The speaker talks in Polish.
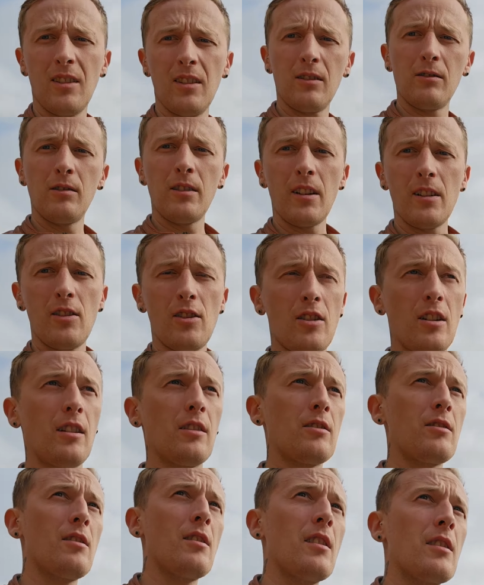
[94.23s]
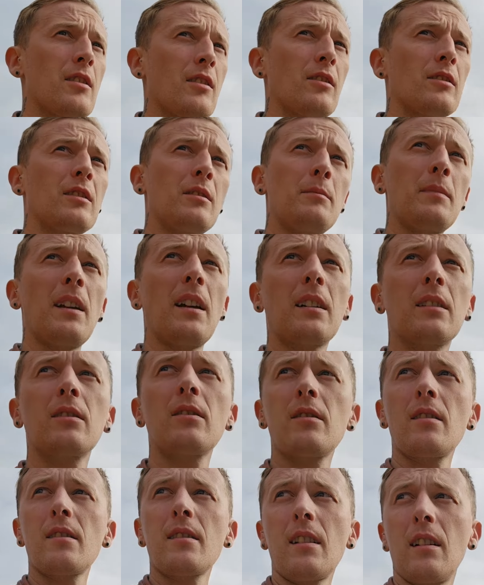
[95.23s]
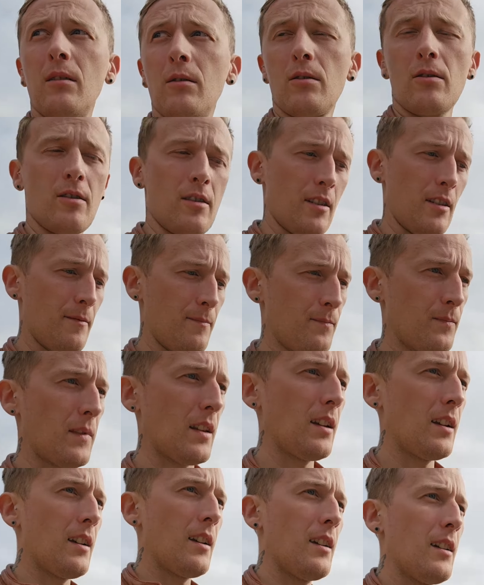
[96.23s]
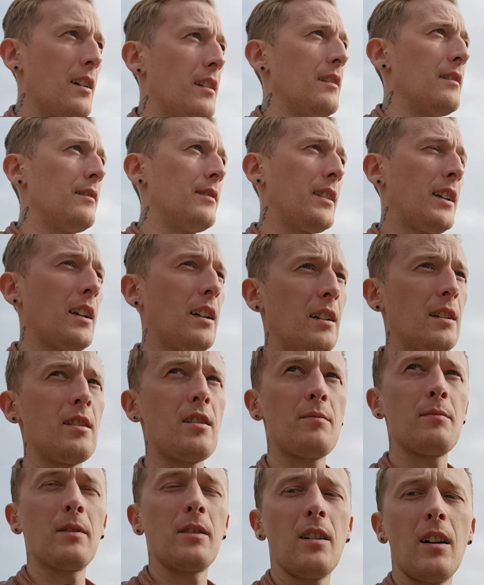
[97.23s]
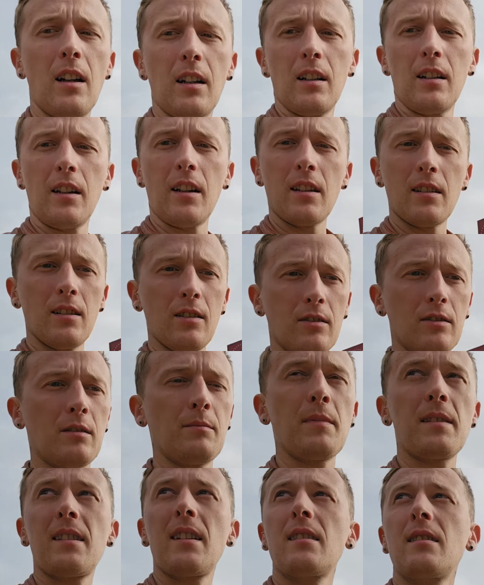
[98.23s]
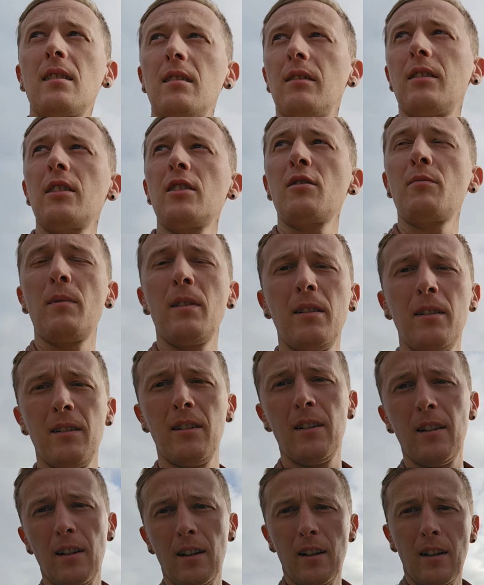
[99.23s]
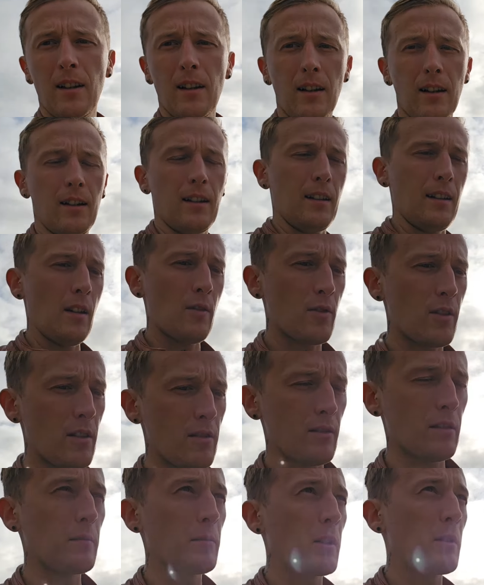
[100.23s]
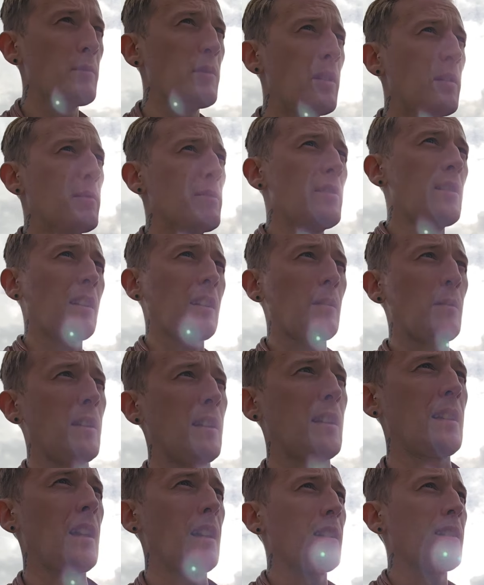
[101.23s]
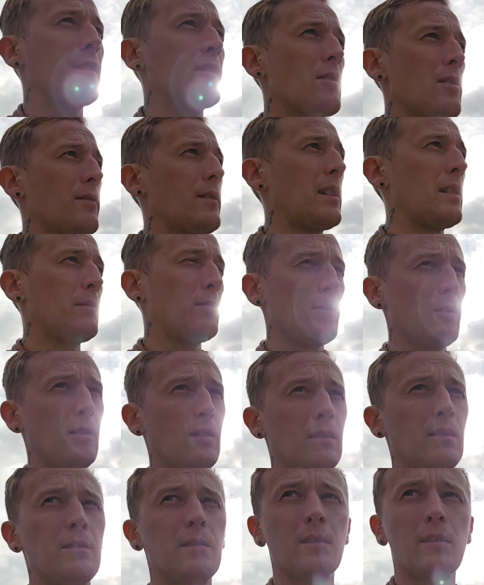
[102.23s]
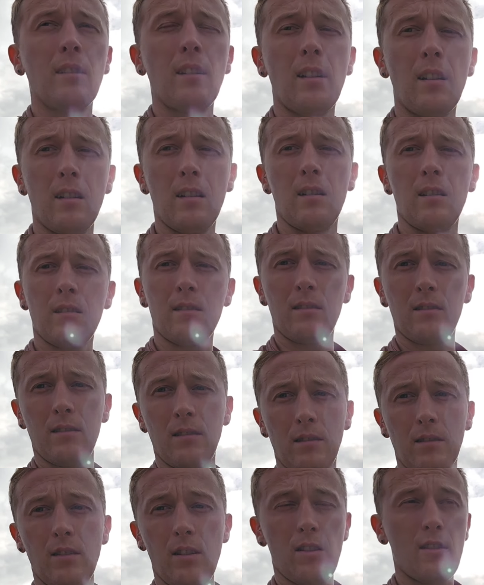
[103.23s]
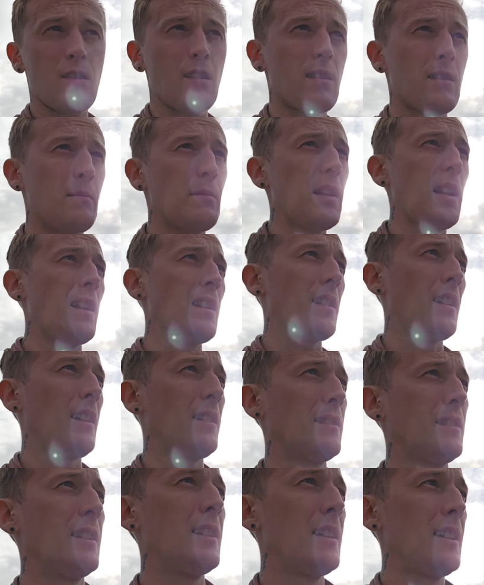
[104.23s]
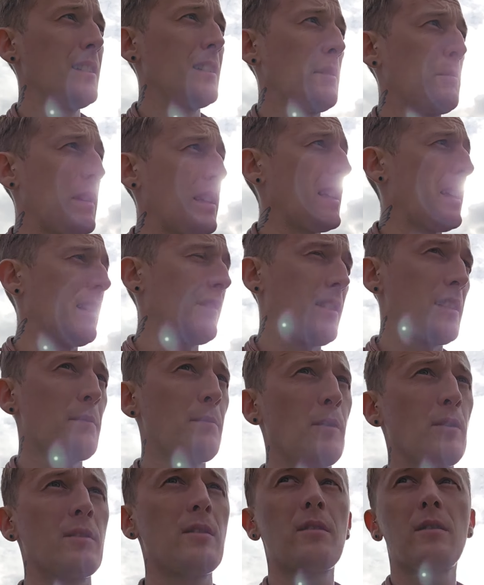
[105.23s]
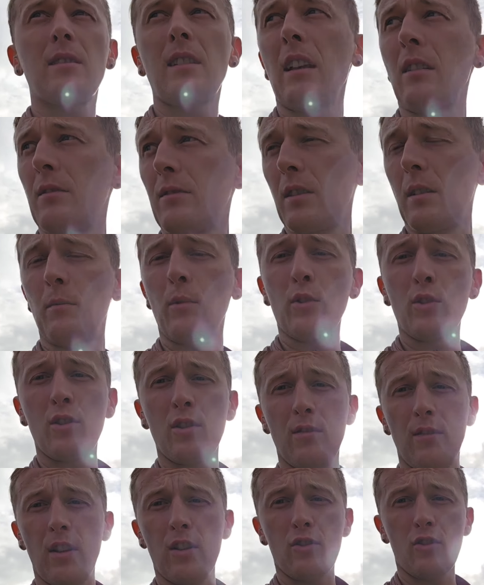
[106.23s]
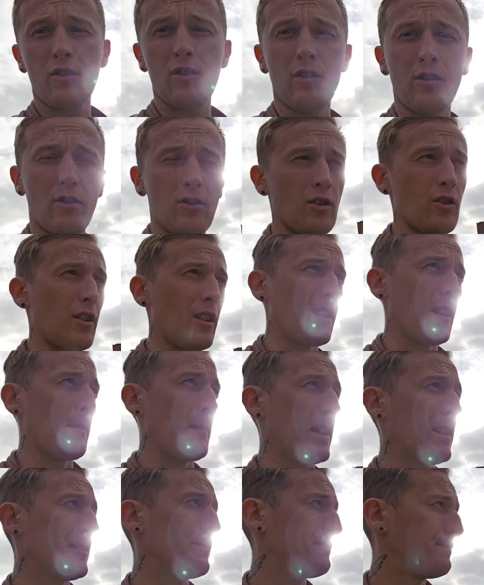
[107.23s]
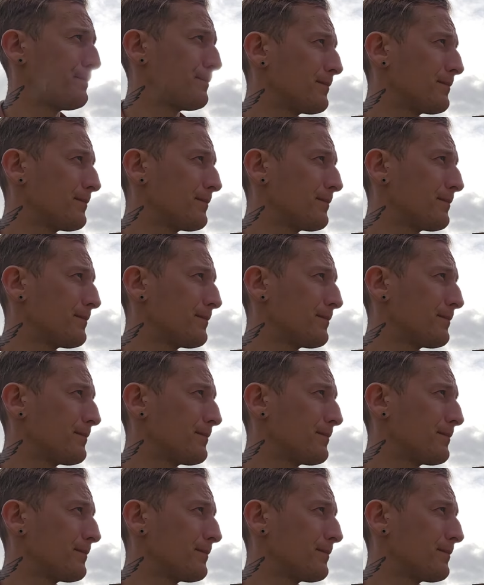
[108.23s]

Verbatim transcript: No i ogólnie dzisiaj odcineczek o tym, jak to się stało, że wyjechaliśmy do Anglii, kiedy o tym zdecydowaliśmy. E, ja już kiedyś o tym robiłem odcinek na moim kanale, tylko że wtedy było nas 10 razy mniej na tym kanale, więc postanowiłem odświeżyć troszeczkę temat